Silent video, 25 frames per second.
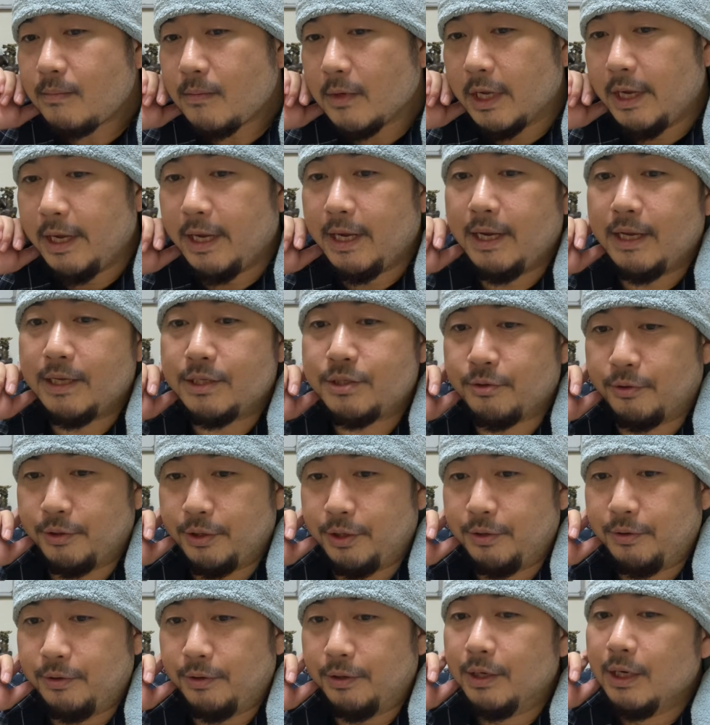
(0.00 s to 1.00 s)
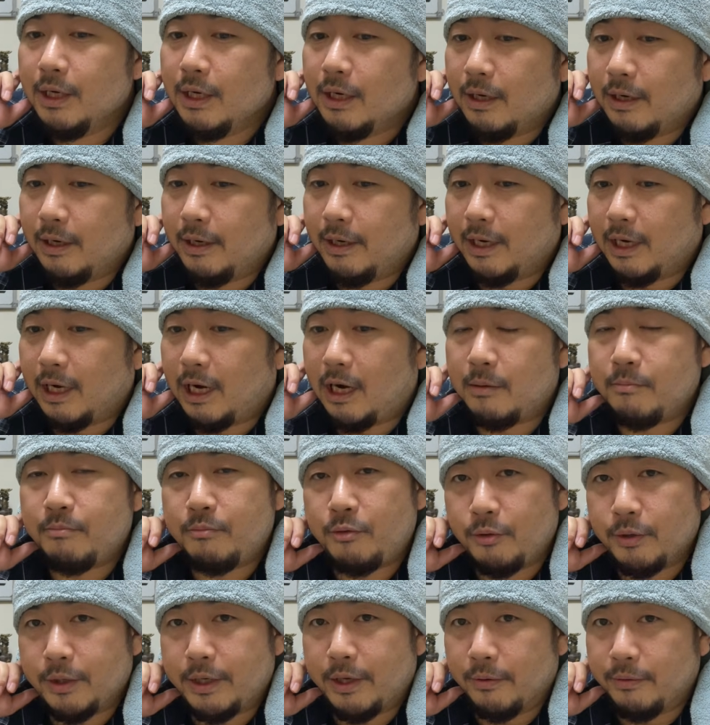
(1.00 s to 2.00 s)
えー、そういう、えー、繁
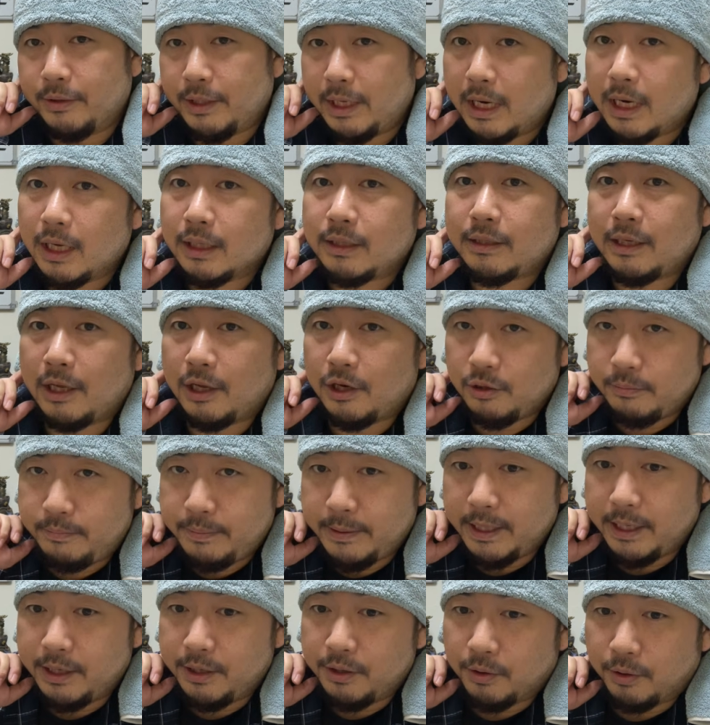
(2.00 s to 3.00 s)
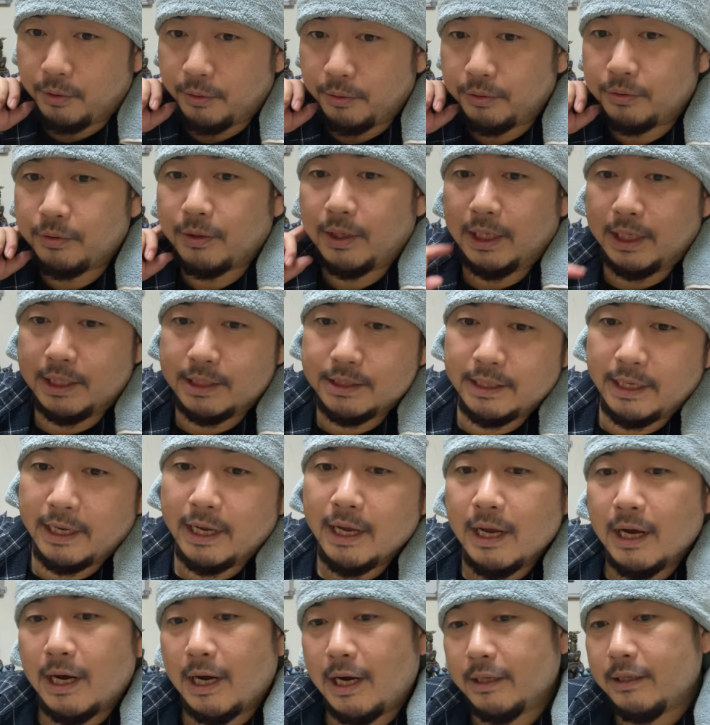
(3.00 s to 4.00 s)
忙期を狙って LP に乗るとかですね。
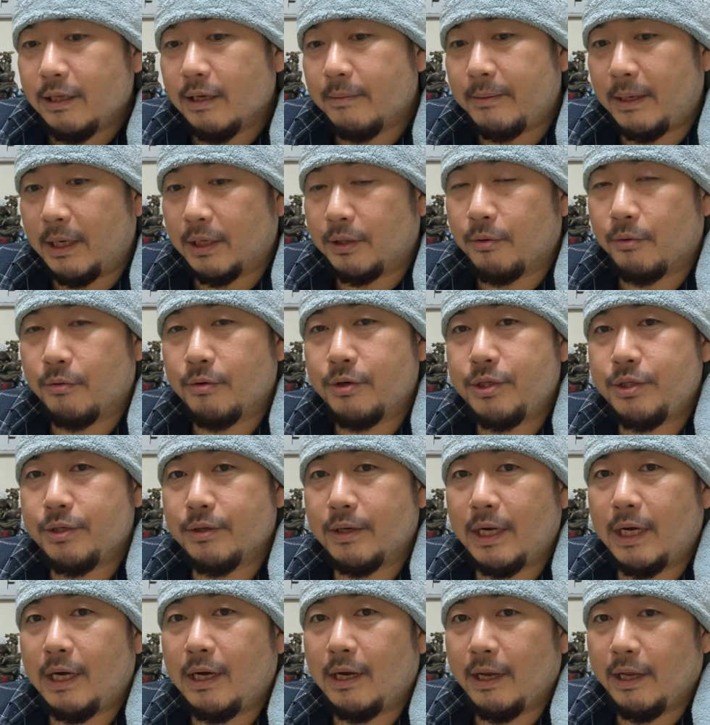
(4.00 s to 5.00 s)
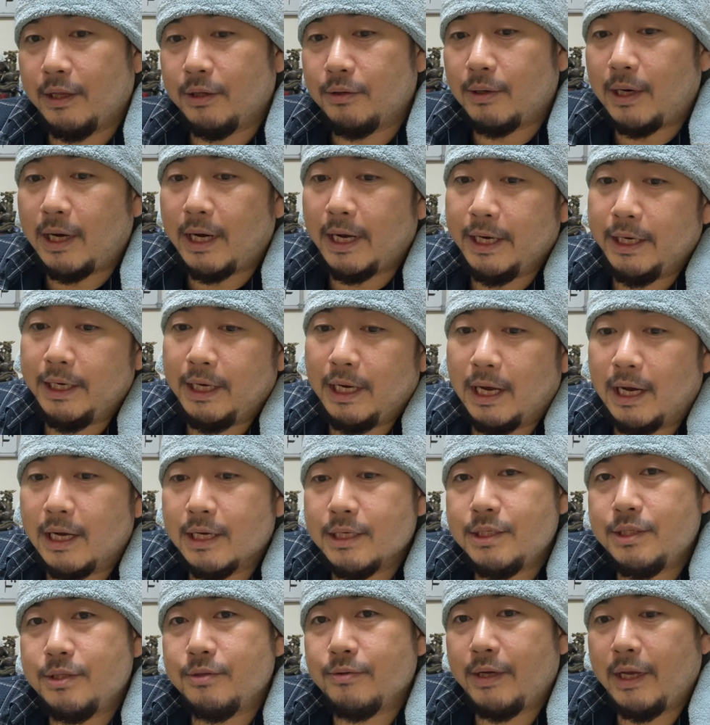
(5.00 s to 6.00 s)
あとはまあ特殊な、えっ、ー、と、
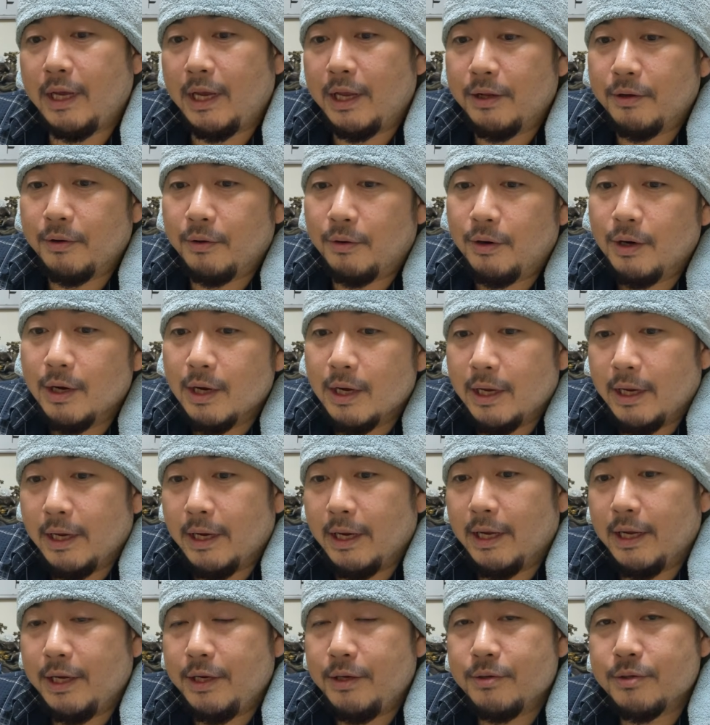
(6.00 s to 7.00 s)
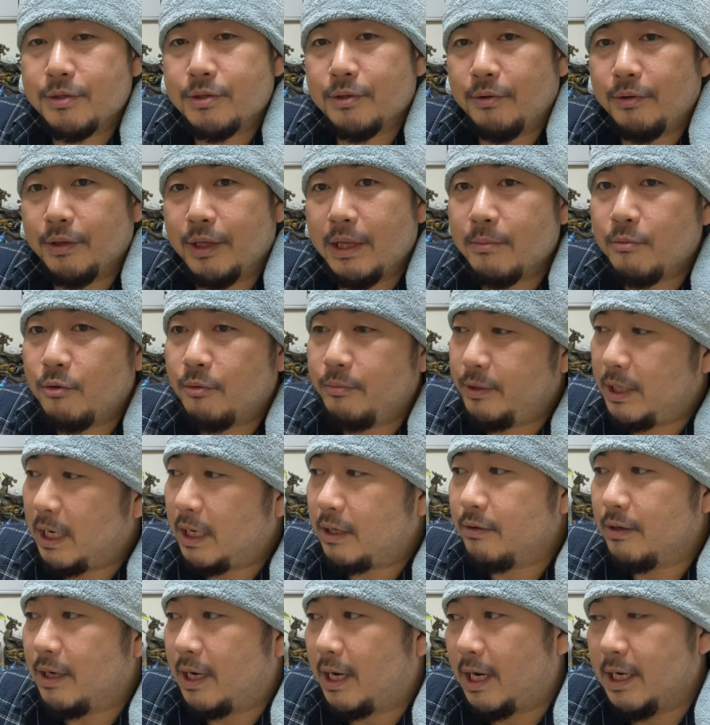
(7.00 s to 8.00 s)
ハイアッシュ系の、え輸送でも
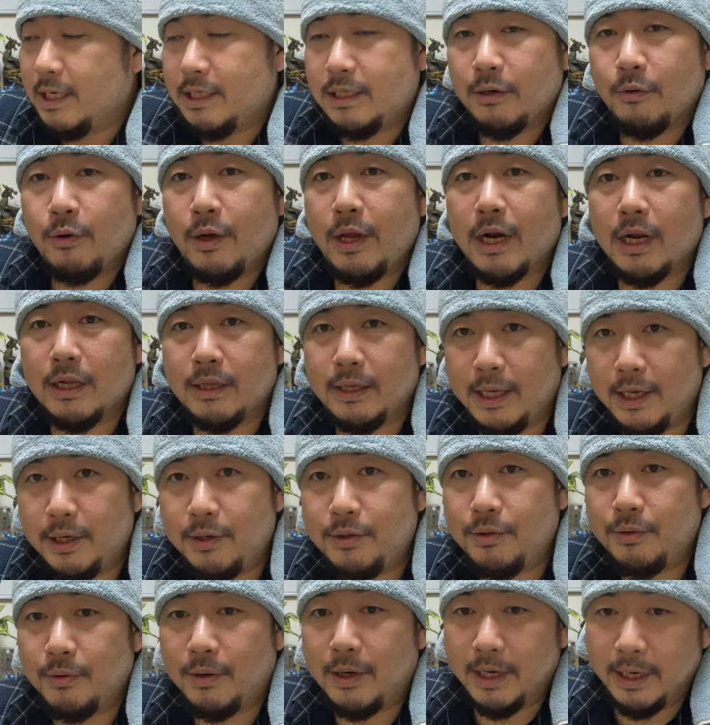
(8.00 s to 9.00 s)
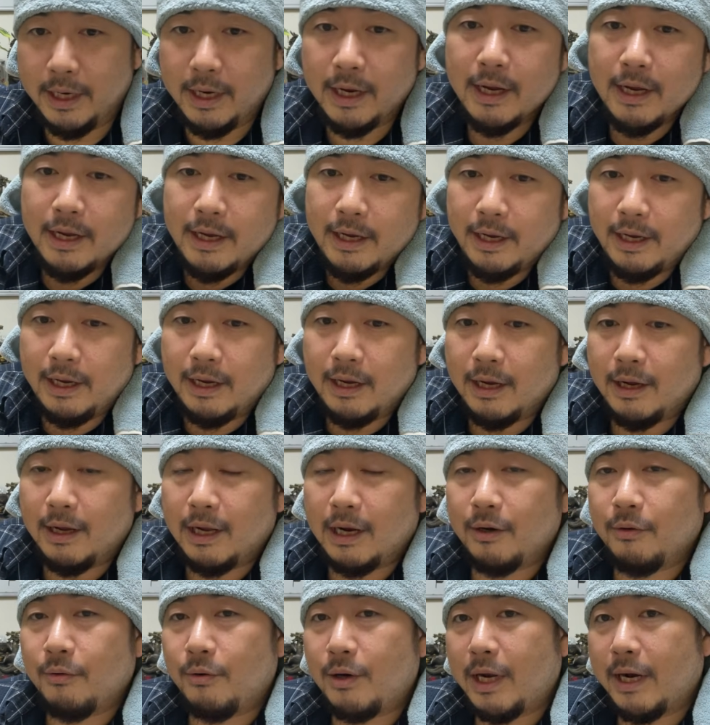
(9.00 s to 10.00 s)
ブラックな会社を選んでいくとかね。え
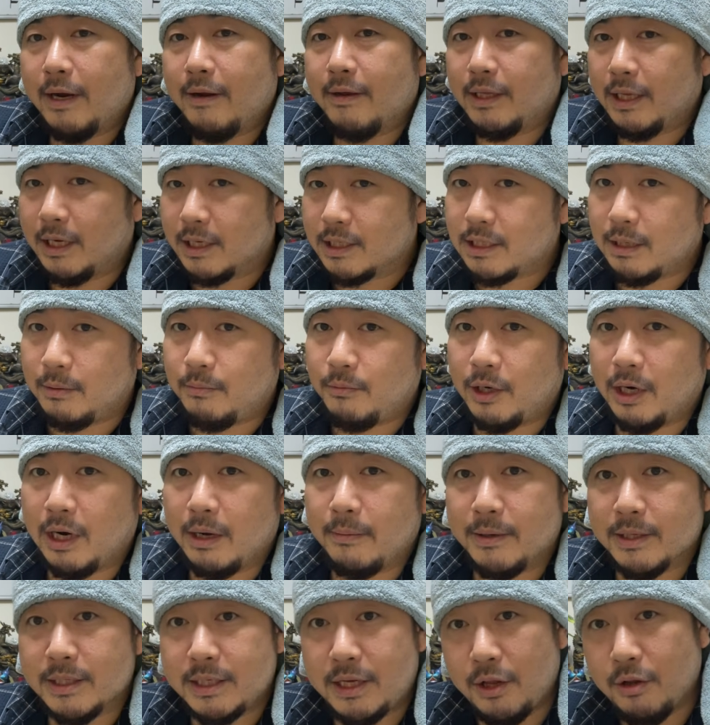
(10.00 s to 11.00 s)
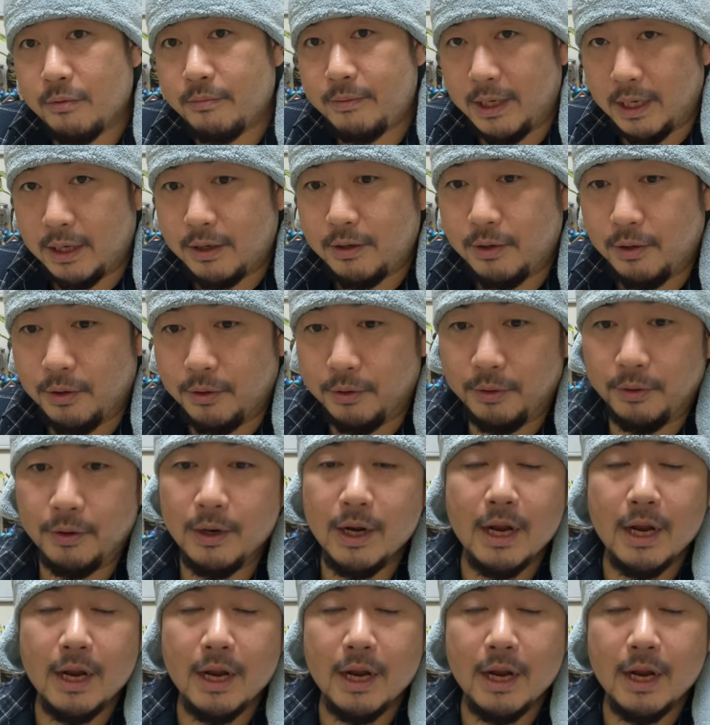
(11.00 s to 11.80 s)
あの、お金はたくさんもらえますけど、ブラックロード。